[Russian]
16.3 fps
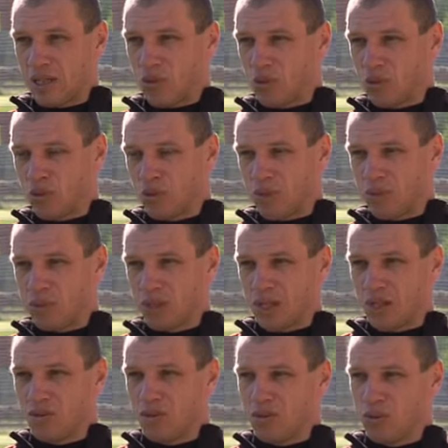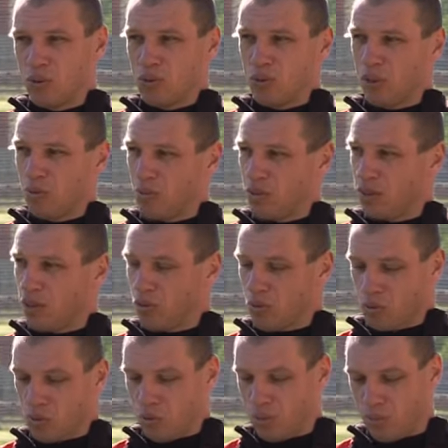о том, что там сыграть ничью, нет мысли о
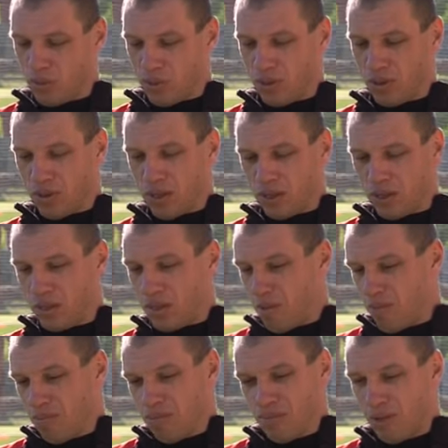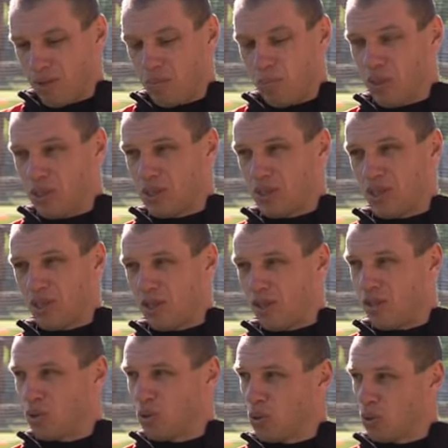том, чтобы как-то там отбиться
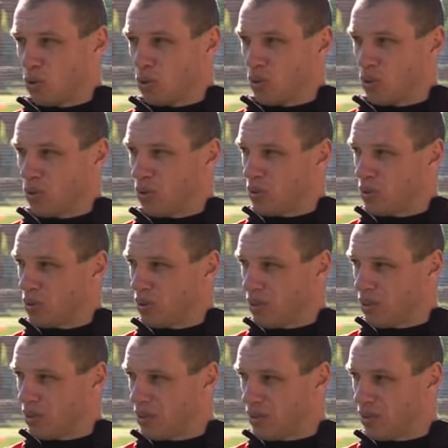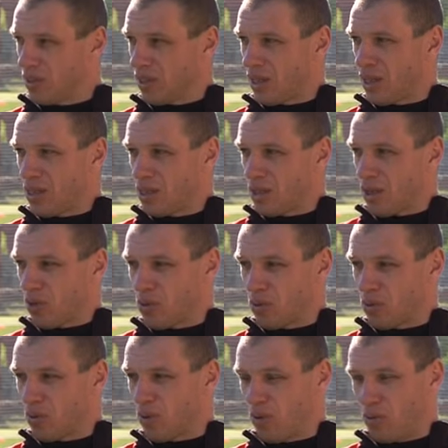или еще что-то, то есть э, сохранить
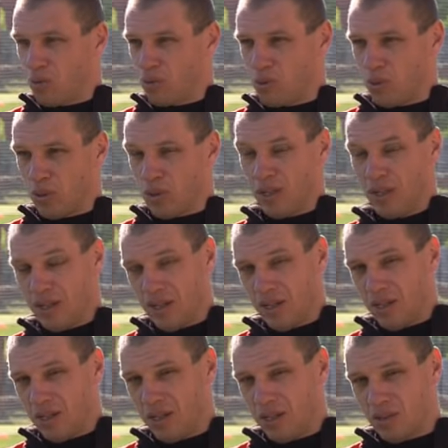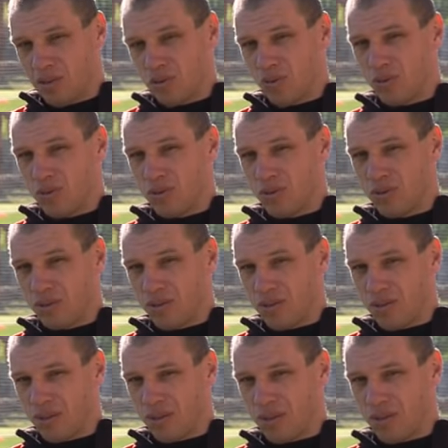какой-то нулевой счет. То есть
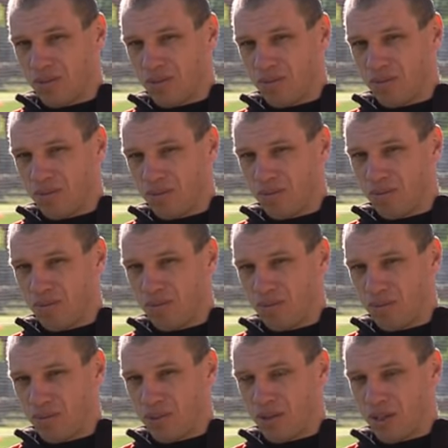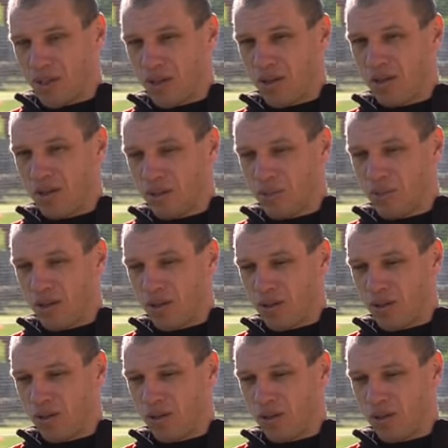э, всегда, несмотря
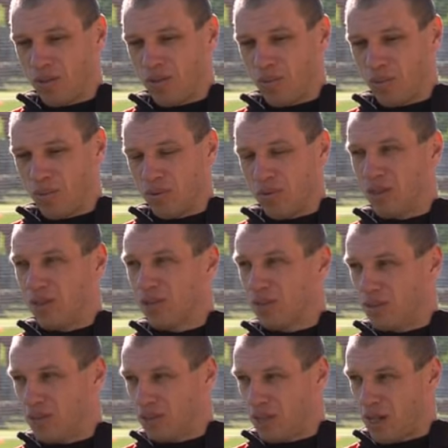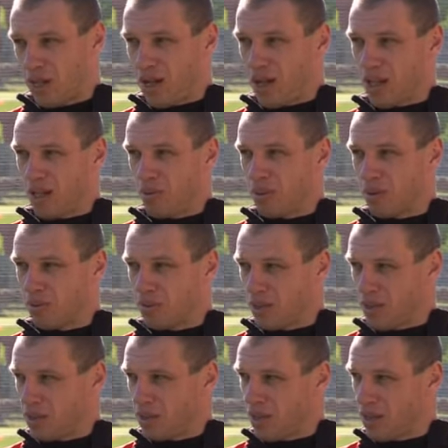на любой, с Реалом, там, с
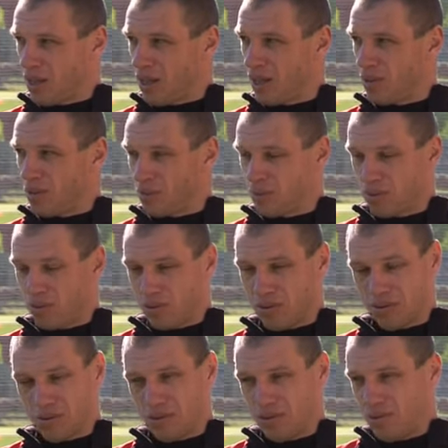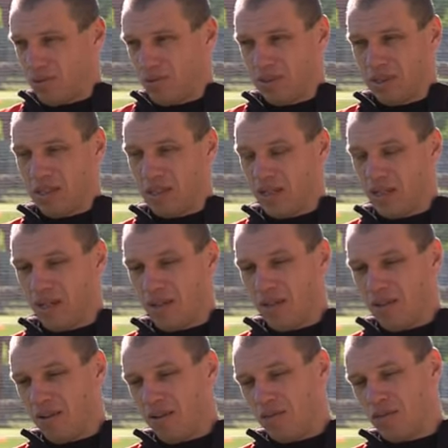Арсеналом, то есть
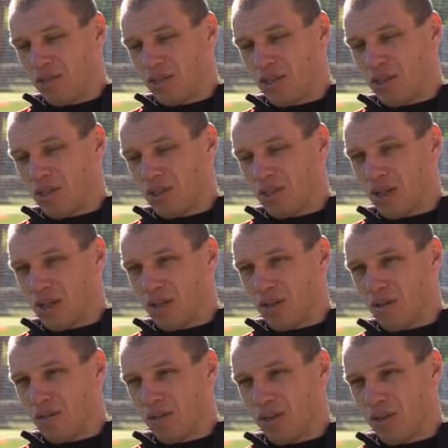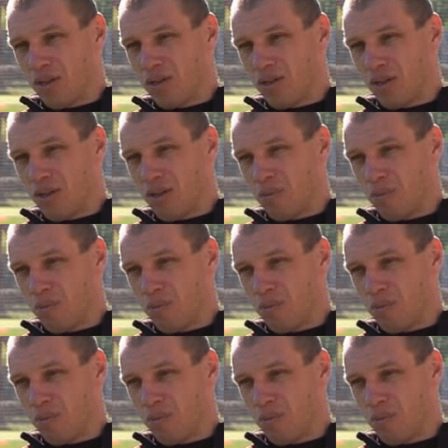всегда желание выиграть, желание